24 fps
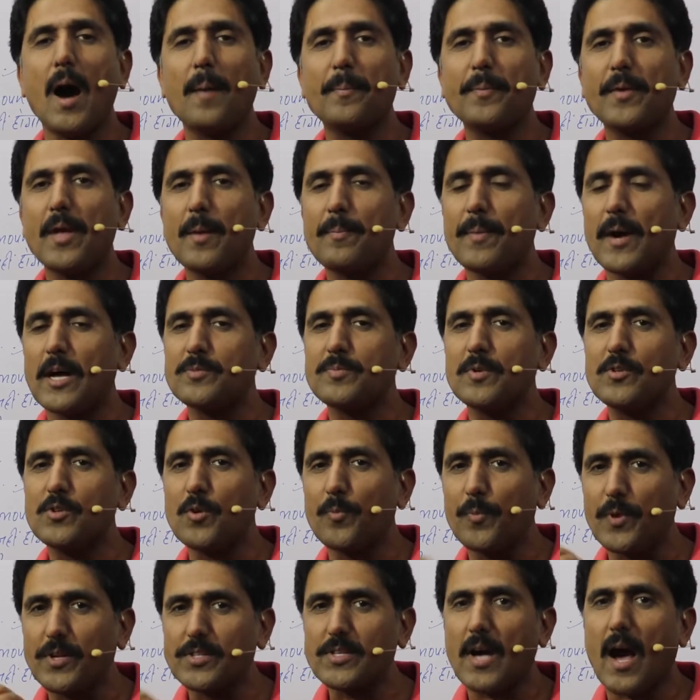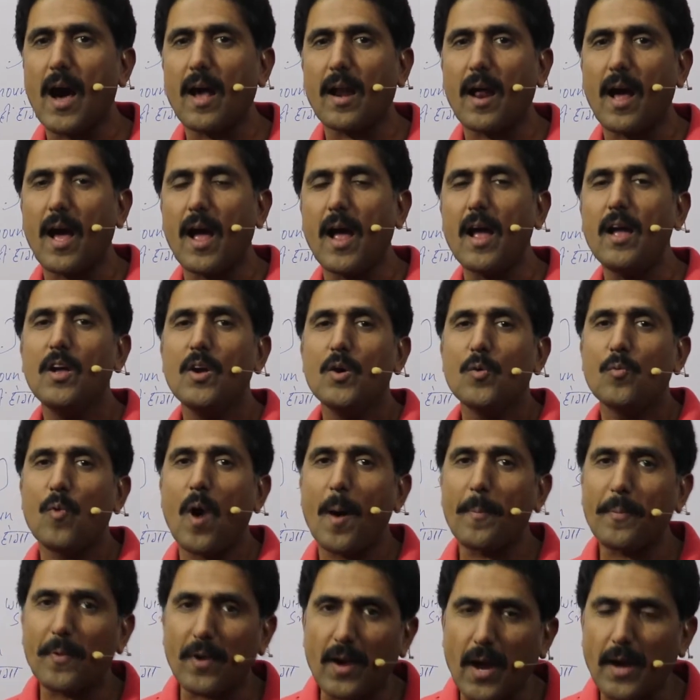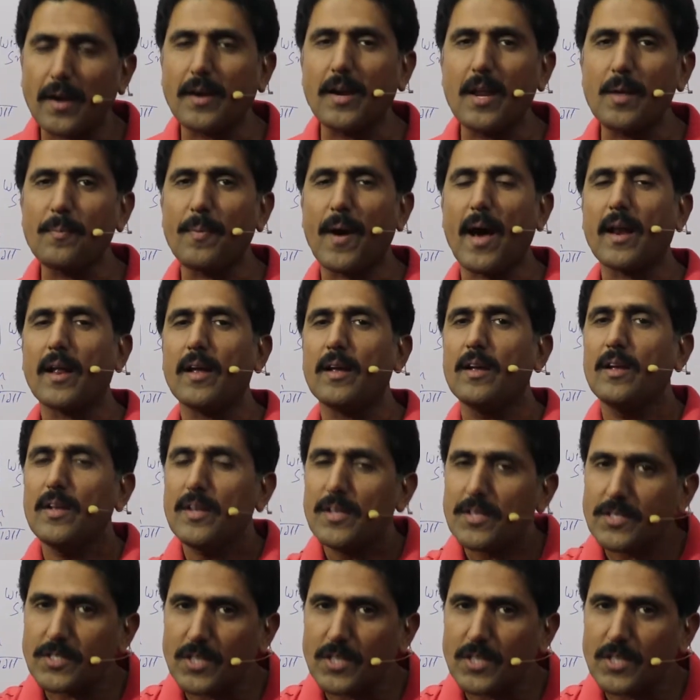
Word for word: आपके पास में जो विचार आए वो आप रख नहीं पा रहे